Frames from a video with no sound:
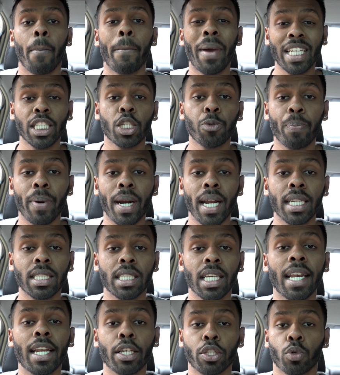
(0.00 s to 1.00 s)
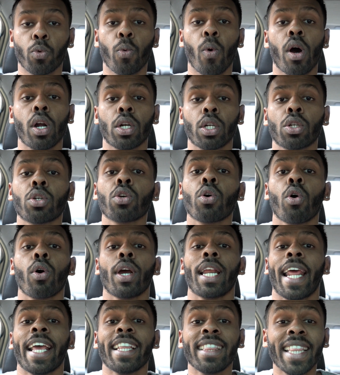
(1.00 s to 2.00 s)
பெஞ்ச் ப்ரெஸ் இல்லை ஸ்குவாட்டோ
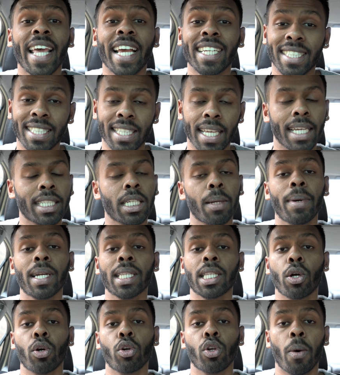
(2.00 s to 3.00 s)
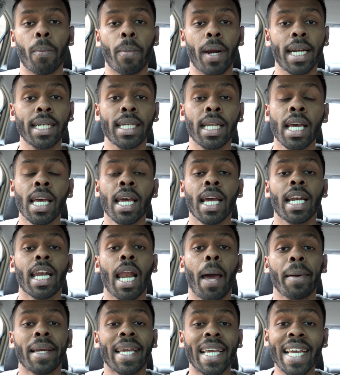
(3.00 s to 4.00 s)
இல்லை எந்த எக்ஸசைஸும் எடுத்துக்கொள்வோம் ரைட்
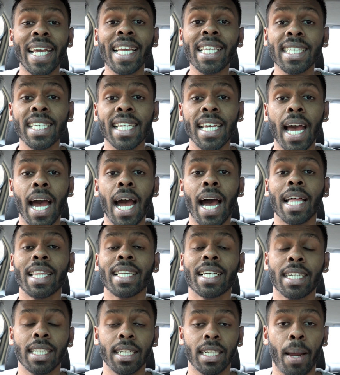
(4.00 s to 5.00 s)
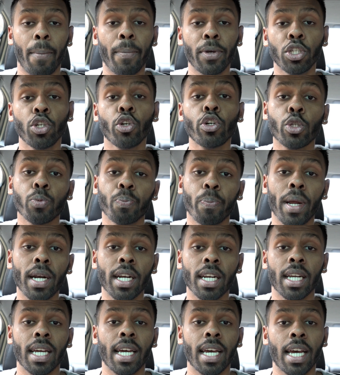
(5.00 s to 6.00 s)
நம்ம ஈஸியாக அதுக்கு நம்ம யூஸ்
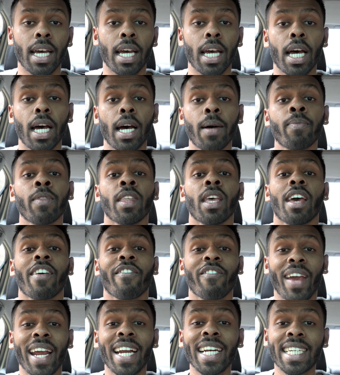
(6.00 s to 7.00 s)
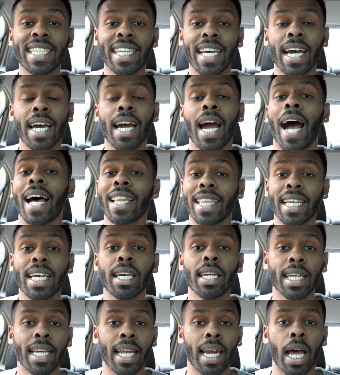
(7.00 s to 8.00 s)
பண்ணுற வெயிட்டை
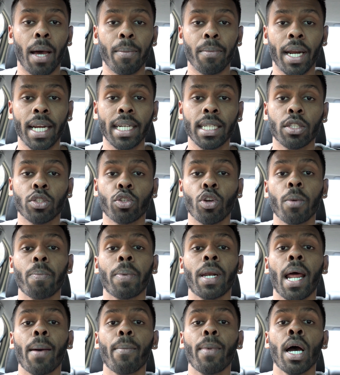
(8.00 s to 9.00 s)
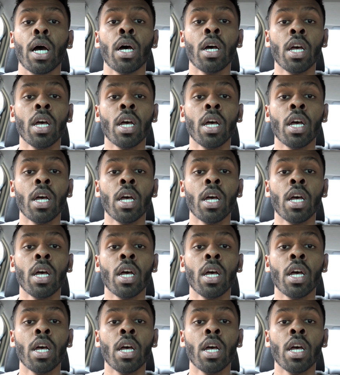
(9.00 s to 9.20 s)
அதிகரிக்கலாம் ரைட் ஸோ இப்போ நம்ம